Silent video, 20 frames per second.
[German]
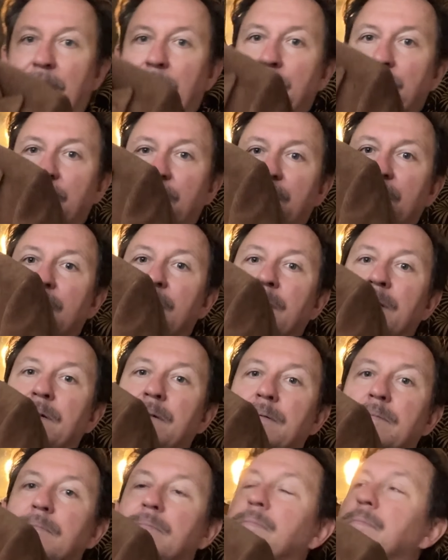haben wir
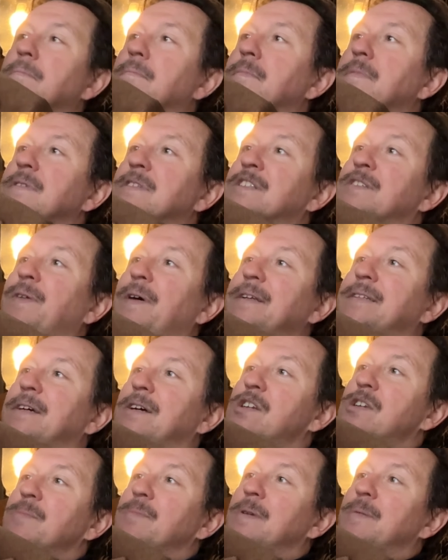zwei
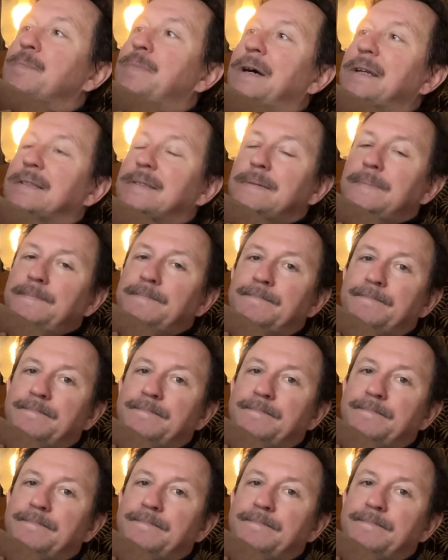Taschen mit Patte